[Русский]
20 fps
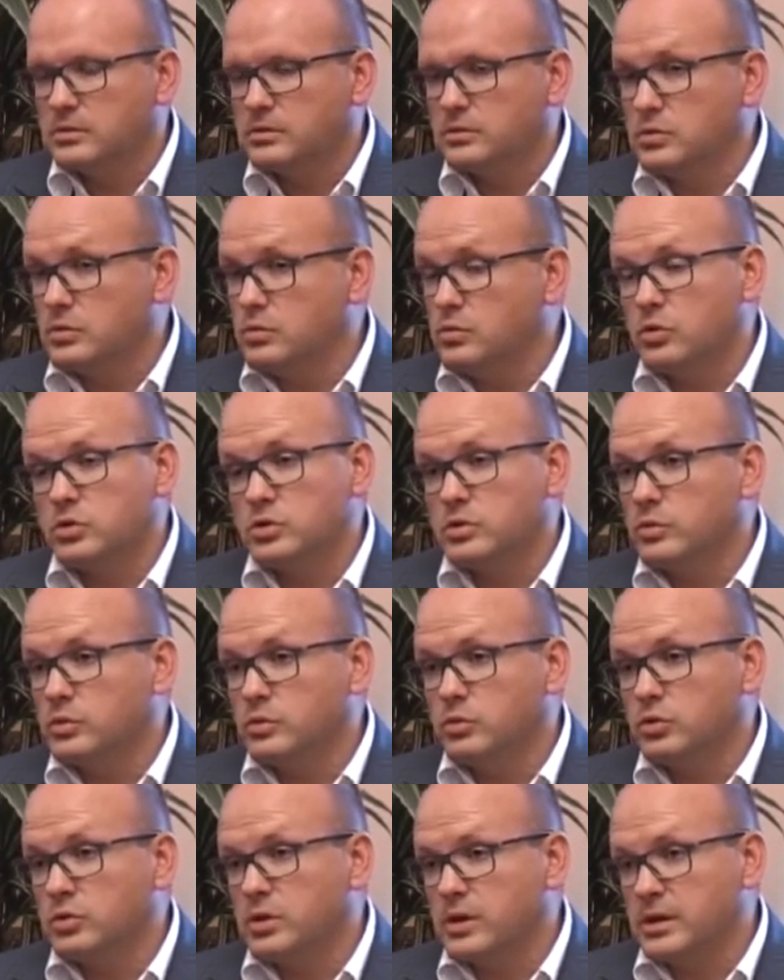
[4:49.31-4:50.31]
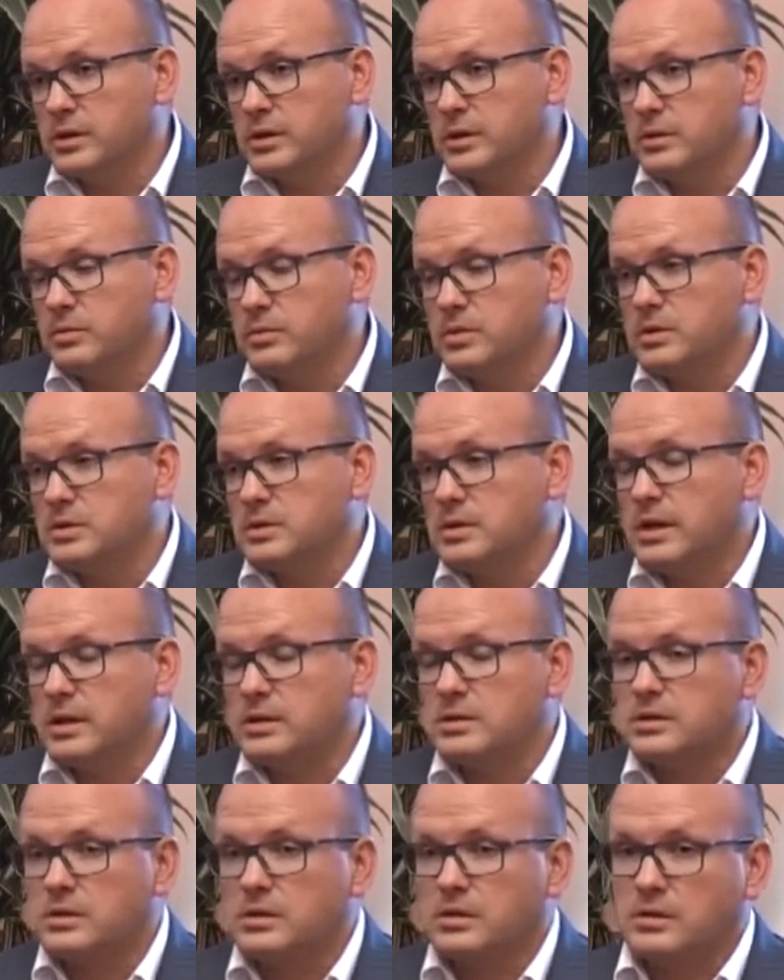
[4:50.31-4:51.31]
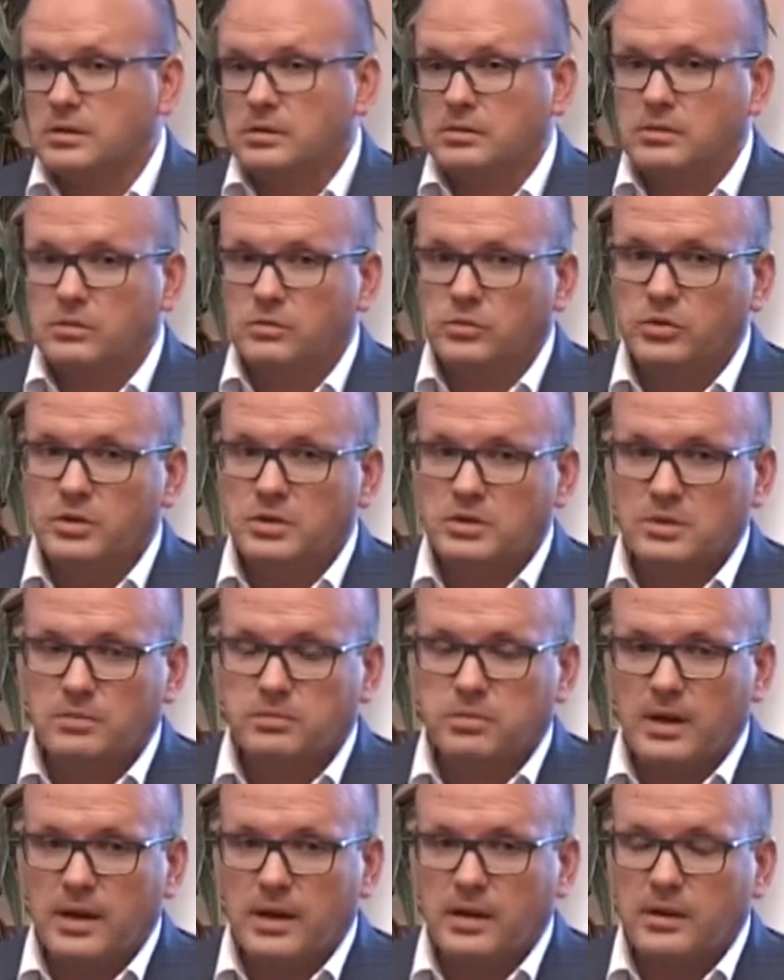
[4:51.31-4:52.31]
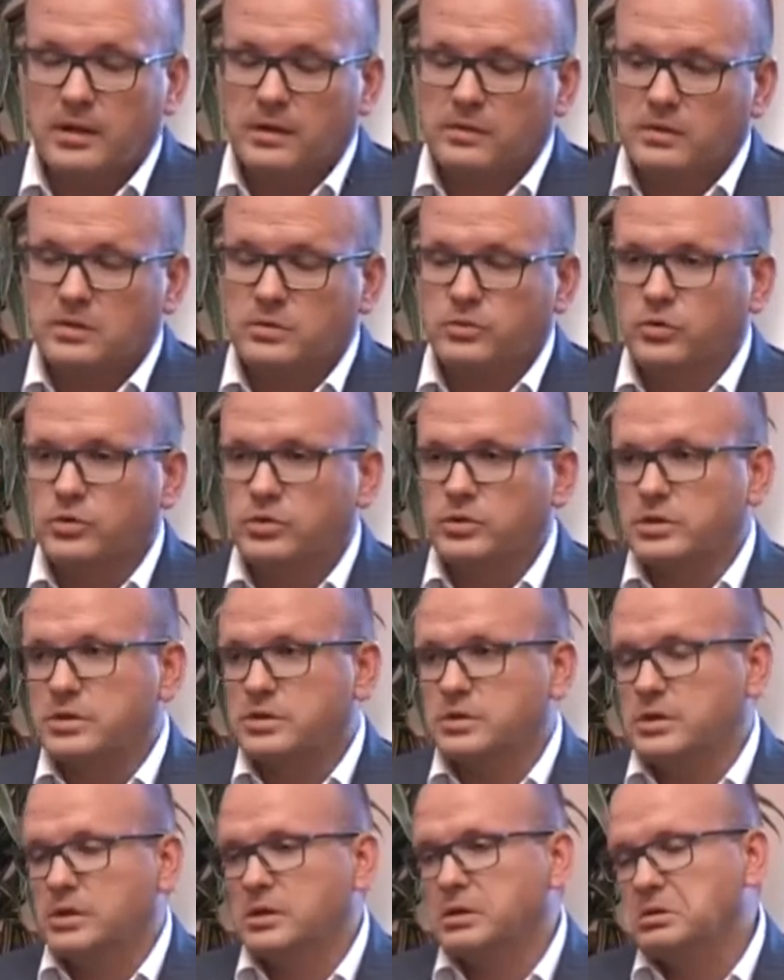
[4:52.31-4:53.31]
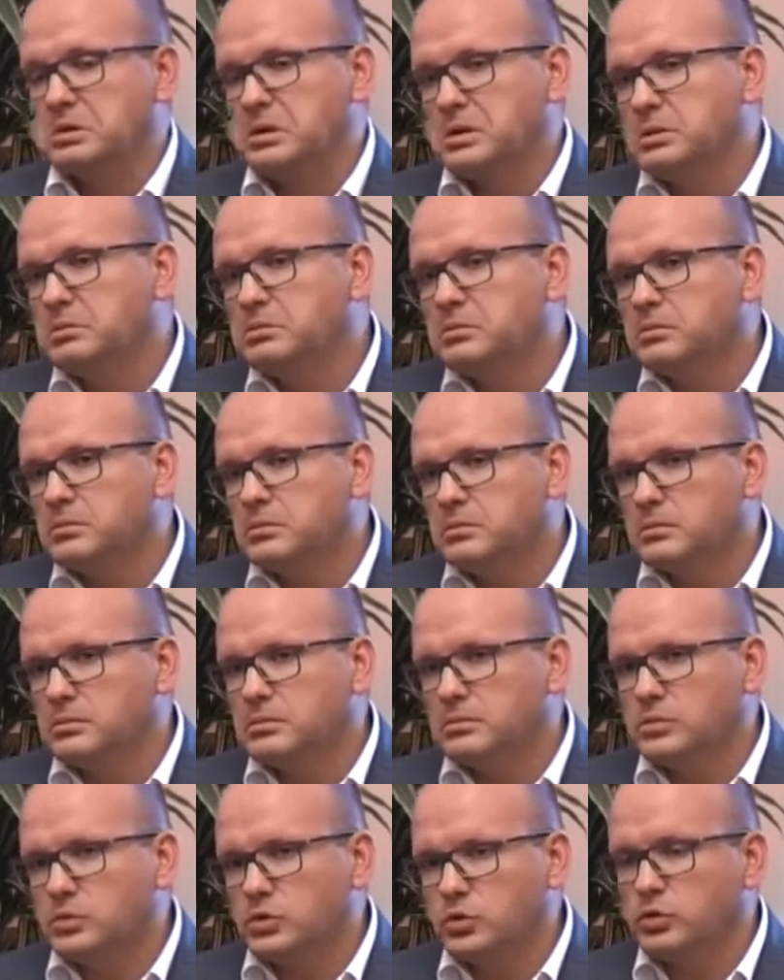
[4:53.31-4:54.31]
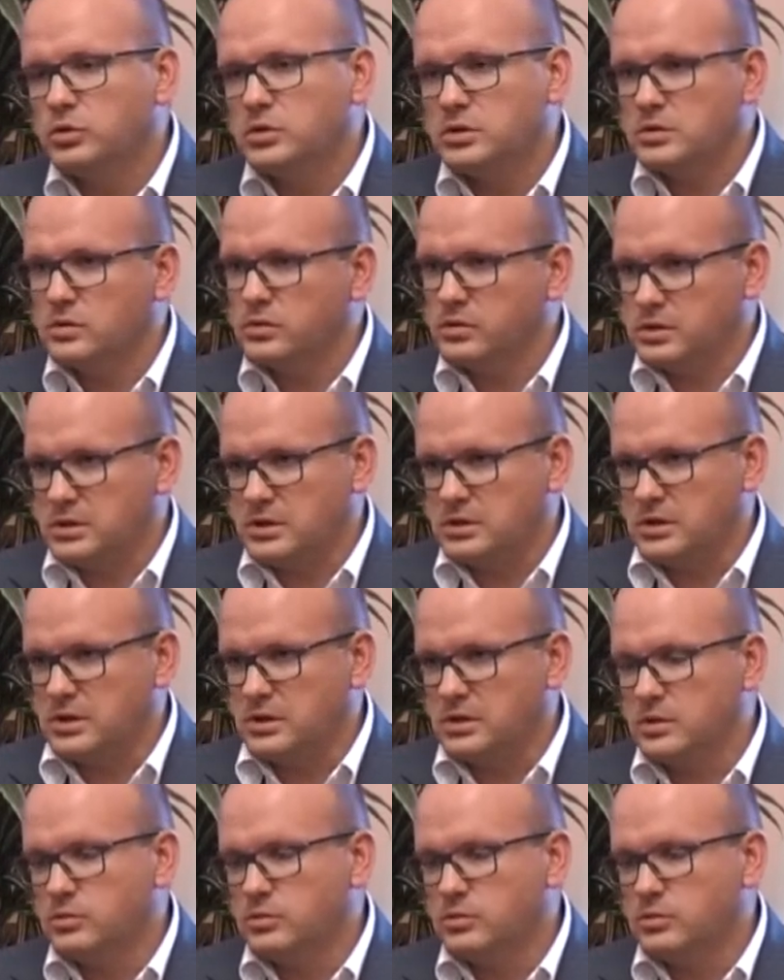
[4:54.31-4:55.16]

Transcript: То есть, может быть, будет какая-то компенсация, муниципальные возможности – трудно сегодня сказать.